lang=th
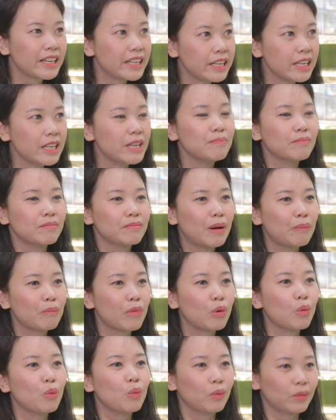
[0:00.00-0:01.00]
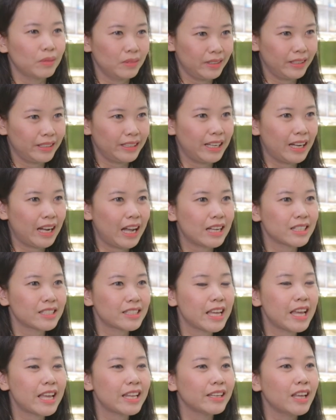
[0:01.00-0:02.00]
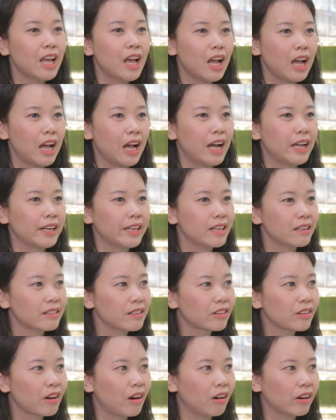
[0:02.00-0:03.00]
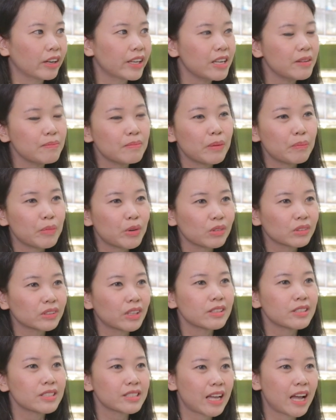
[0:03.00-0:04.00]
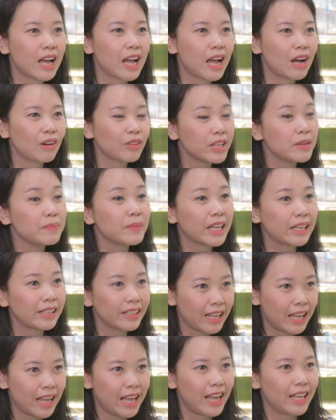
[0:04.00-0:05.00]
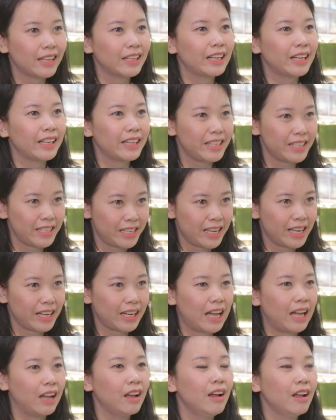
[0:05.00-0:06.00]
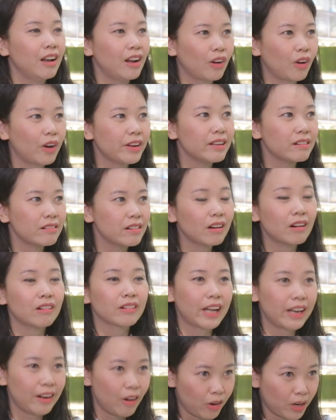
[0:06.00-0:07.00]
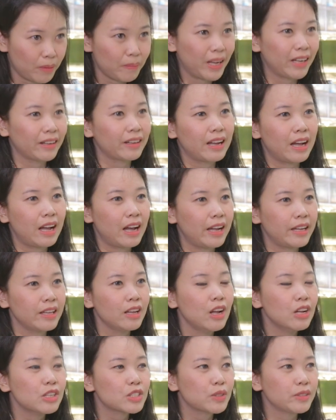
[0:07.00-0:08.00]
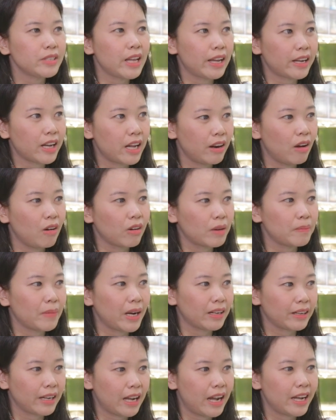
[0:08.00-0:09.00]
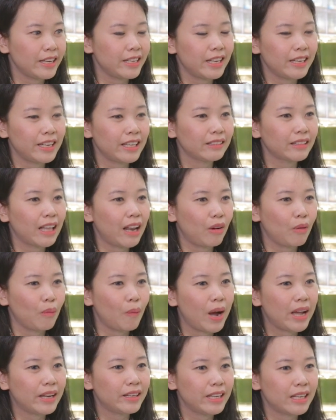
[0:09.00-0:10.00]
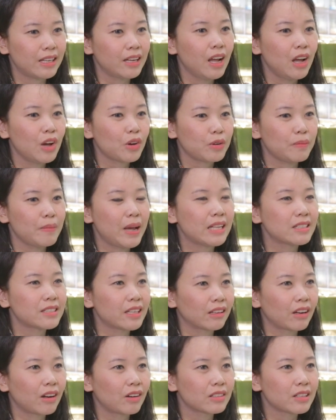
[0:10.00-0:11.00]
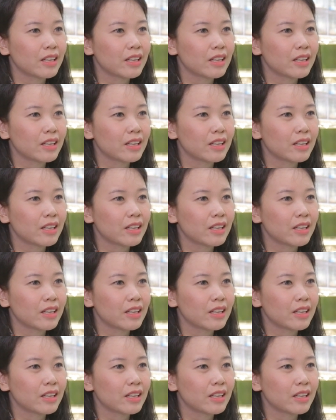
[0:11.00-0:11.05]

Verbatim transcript: ครีมบำรุงนะคะเช่นในเรื่องของครีมบำรุงตอนเช้าครีมกันแดดอะไรอย่างเงี้ยค่ะแล้วก็ในเรื่องของการออกกำลังกายส่วนใหญ่การออกกำลังกายเนี่ยในแต่ละวันเนี่ยคุณแม่จะ